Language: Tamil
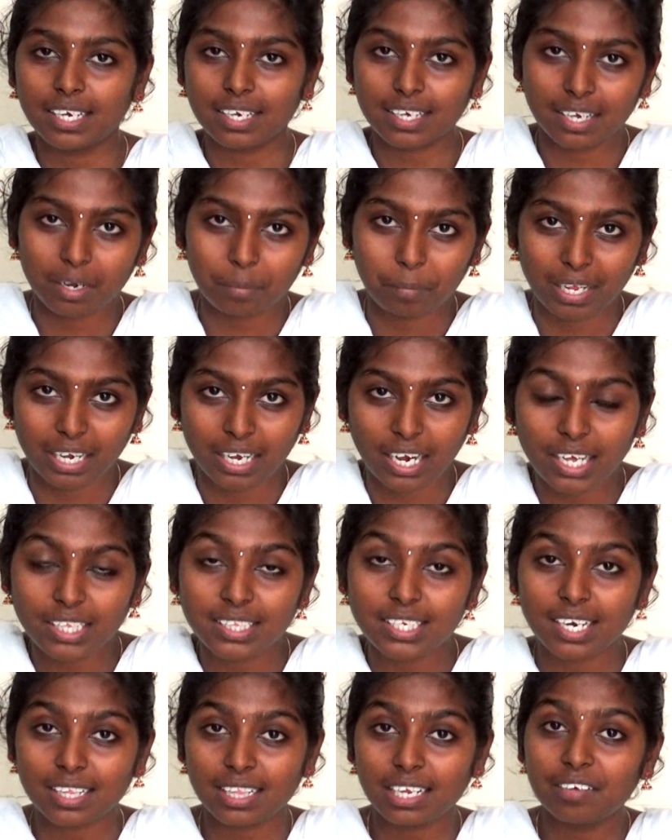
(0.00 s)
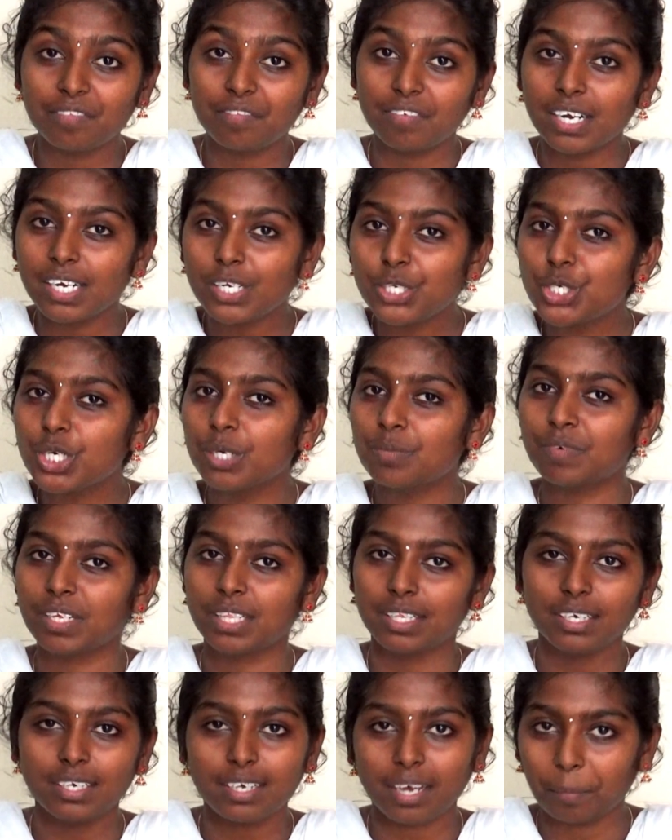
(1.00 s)
இருக்கு அப்படின்னா அந்த இடத்துல வெளிச்சம்
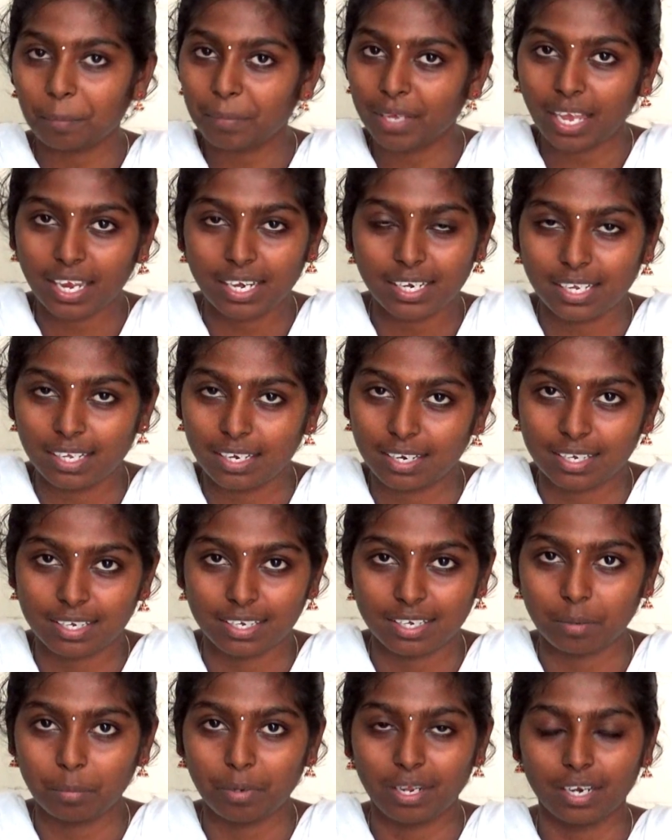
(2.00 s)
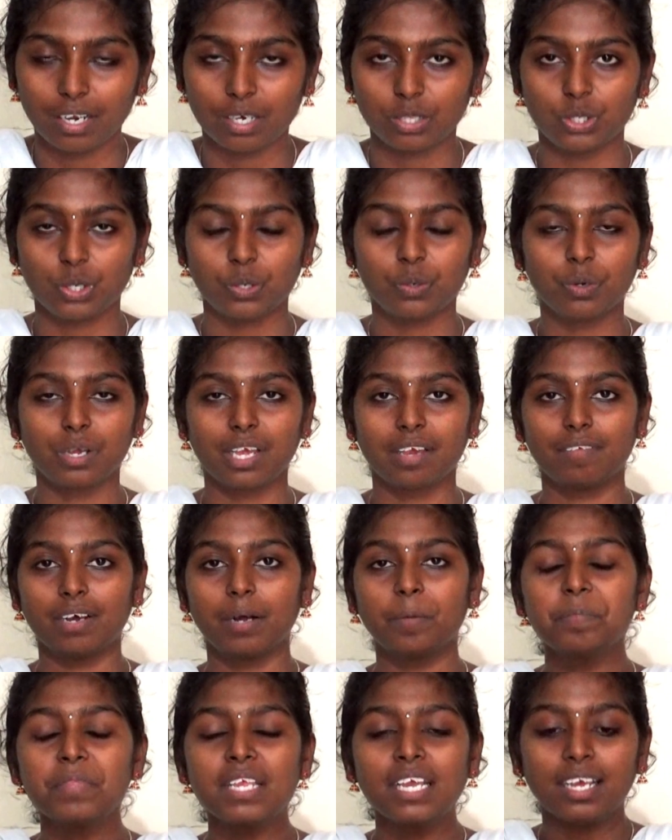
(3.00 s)
வந்து கம்மியாயிட்டு இருக்கு அப்படின்னு அர்த்தம் ஓகேவா
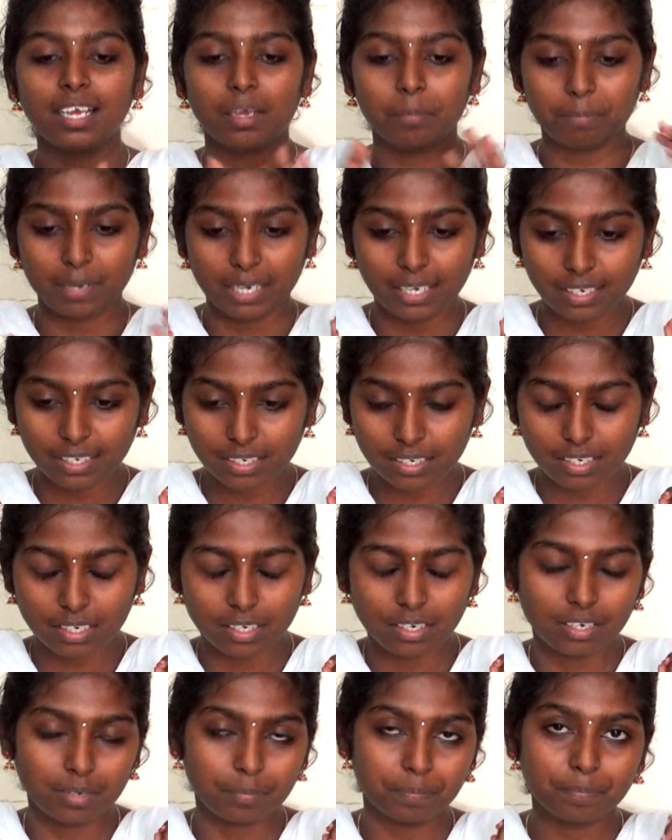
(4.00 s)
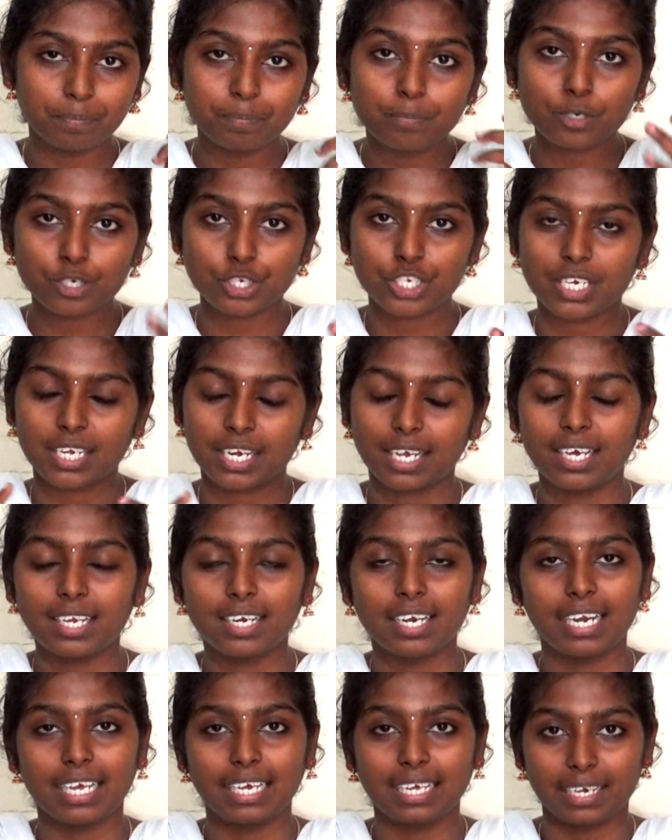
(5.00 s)
இப்போ
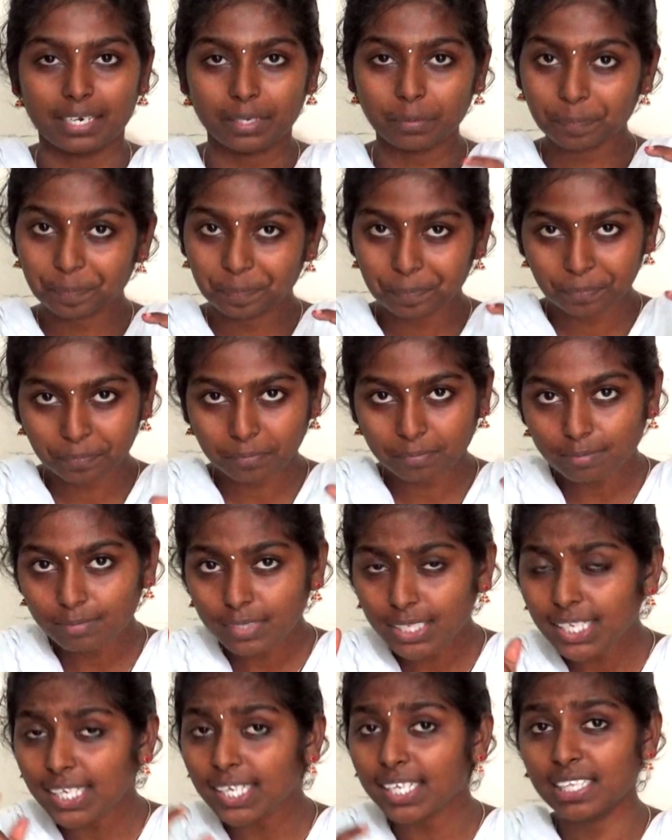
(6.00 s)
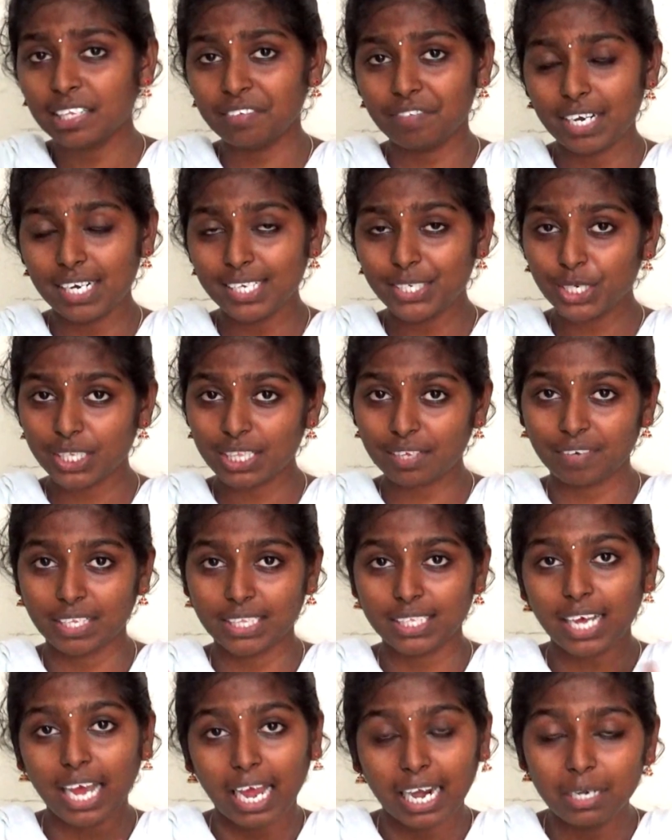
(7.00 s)
புரிஞ்சுக்கிறீங்கன்னு நினைக்கிறேன் இந்த வெளிச்சத்தை
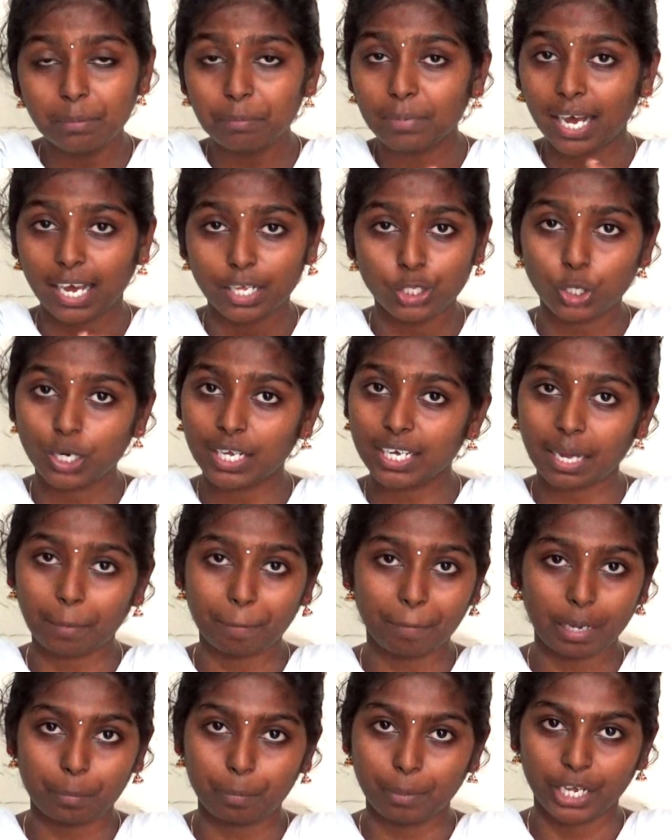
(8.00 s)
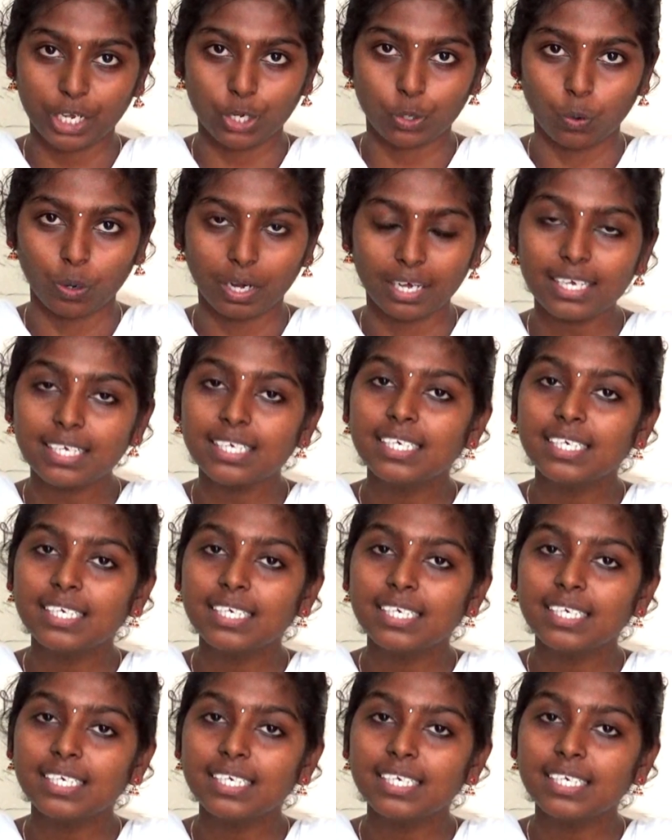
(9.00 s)
வந்து அன்பு அதோட கம்பேர் பண்ணிக்கோங்க